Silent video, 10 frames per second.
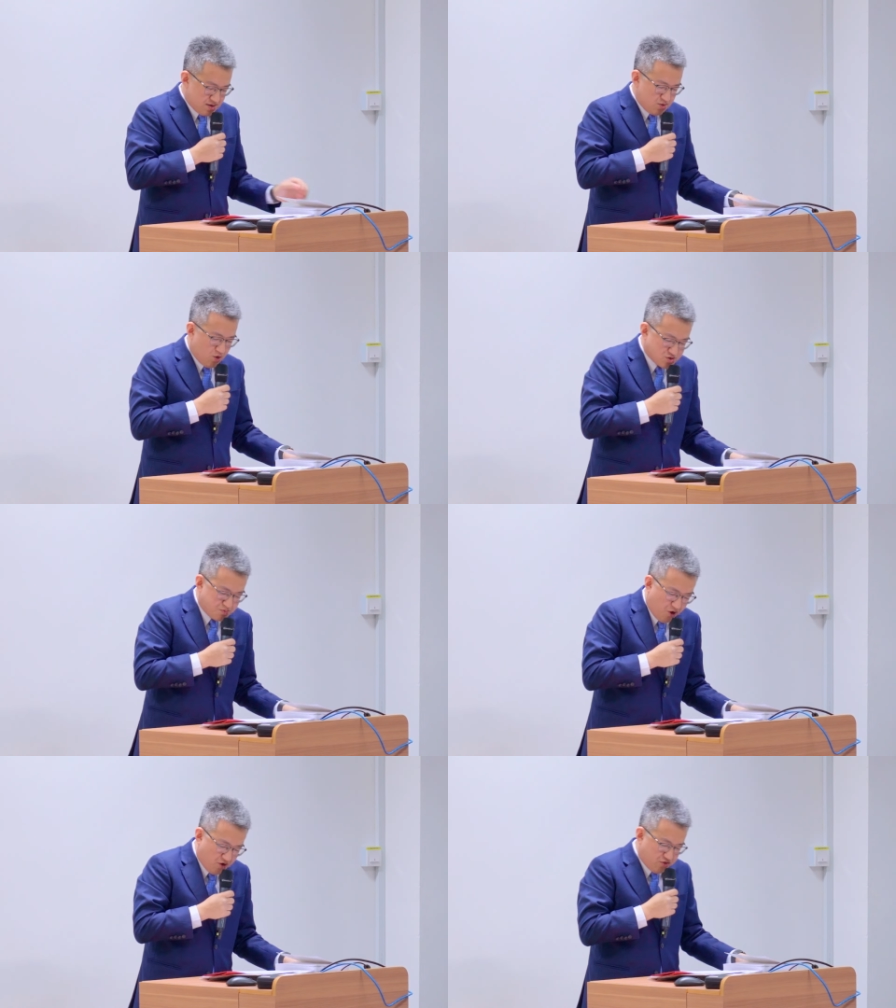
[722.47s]
He was
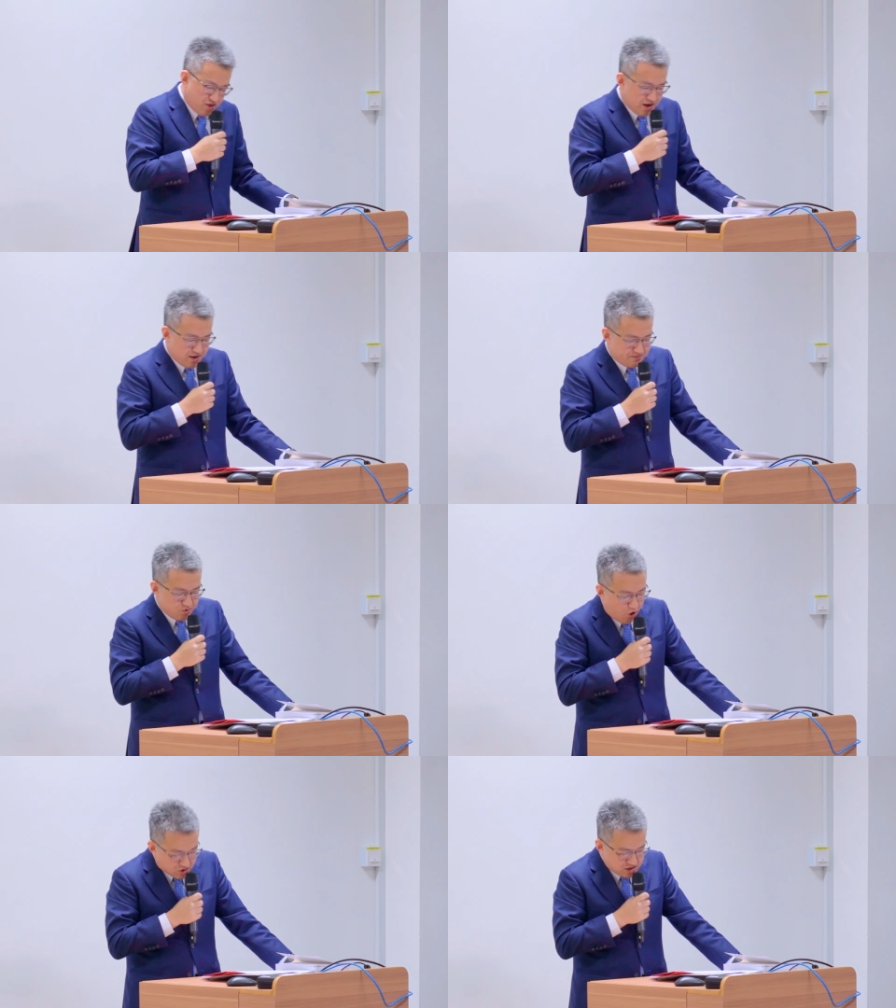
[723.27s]
both
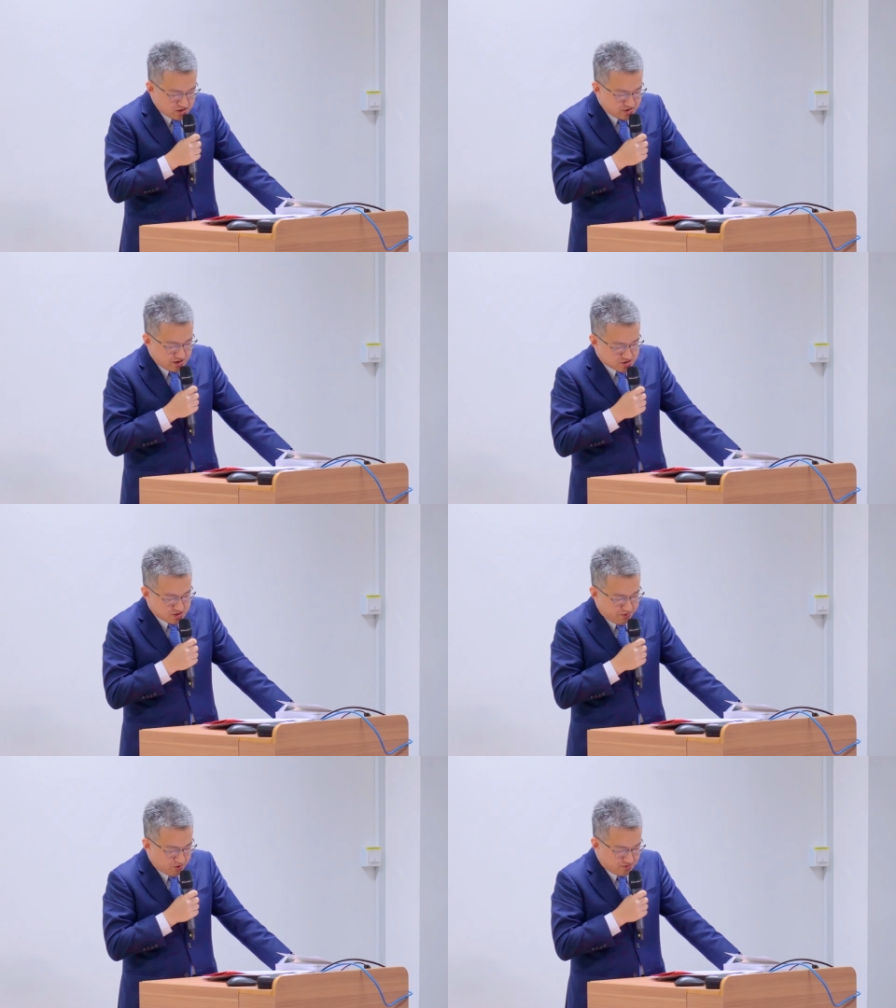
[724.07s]
ordinary and
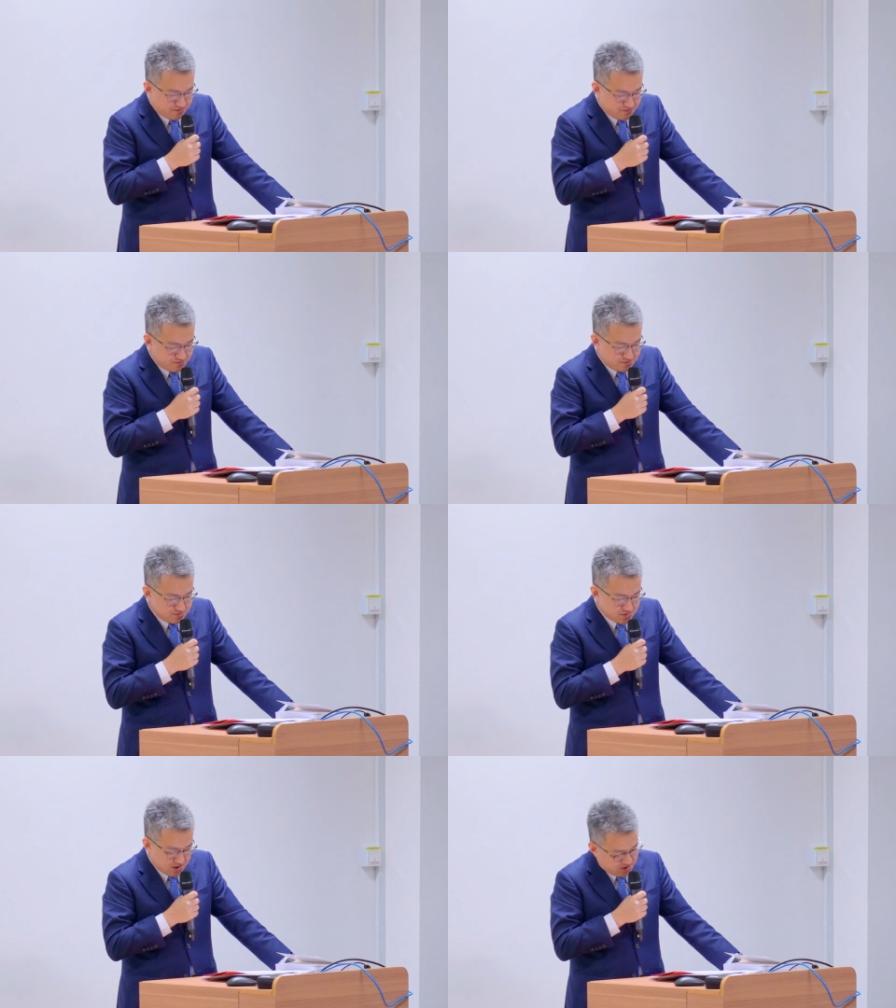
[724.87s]
simple，
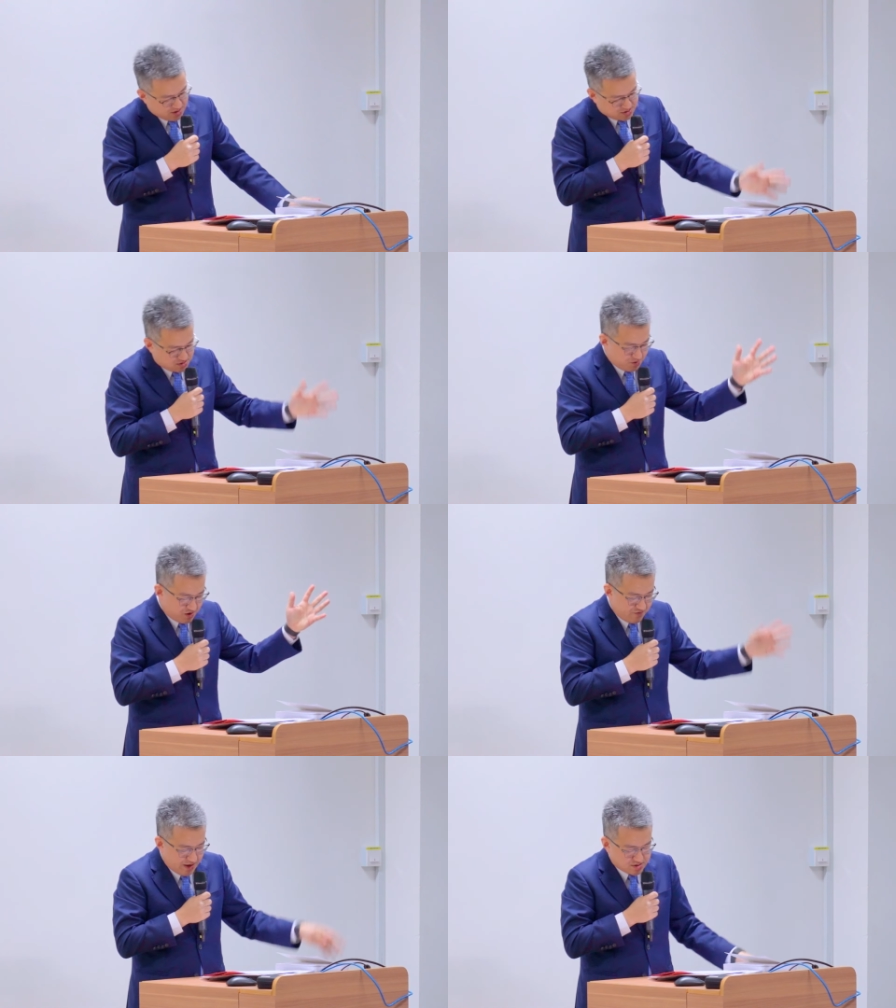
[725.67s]
因为他是
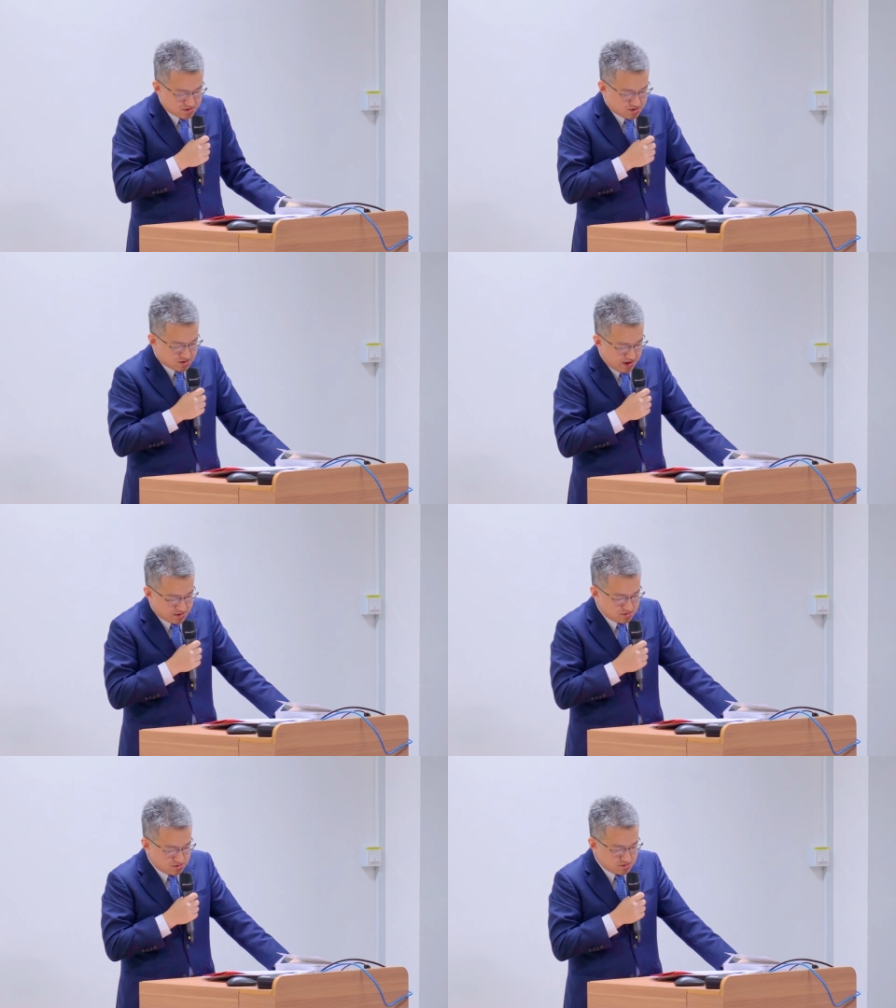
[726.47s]
平凡和简
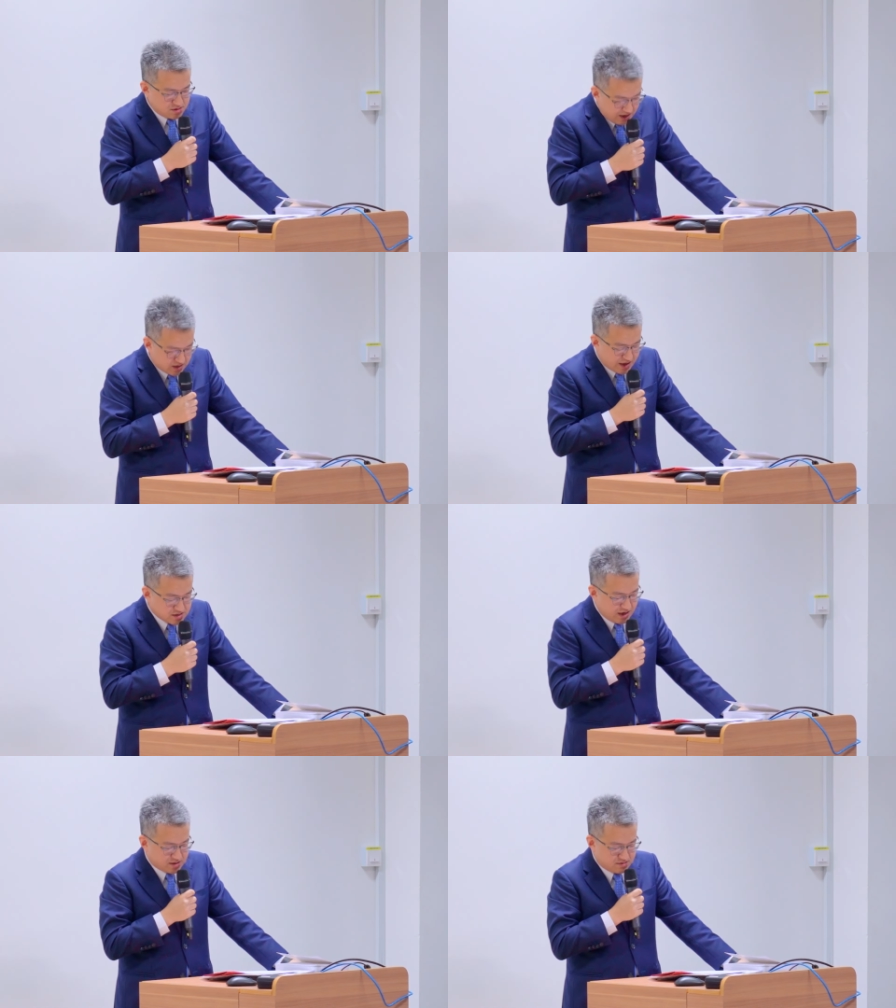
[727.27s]
单，yet and
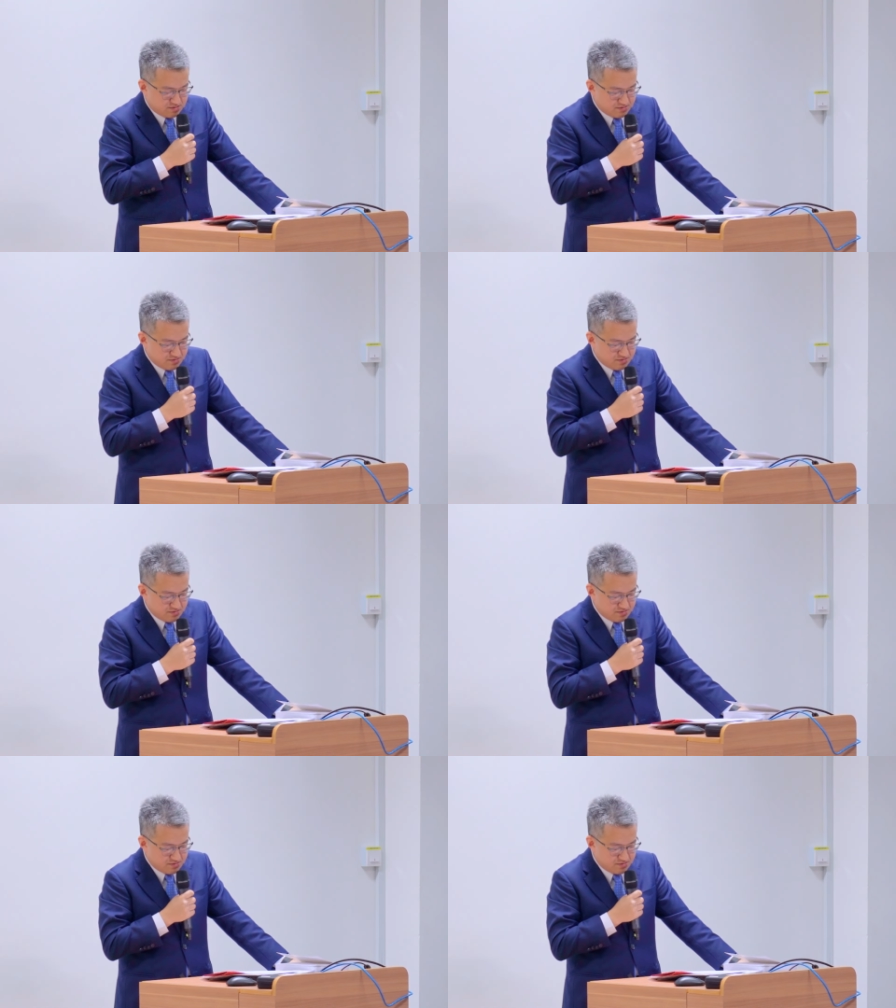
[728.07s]
yet。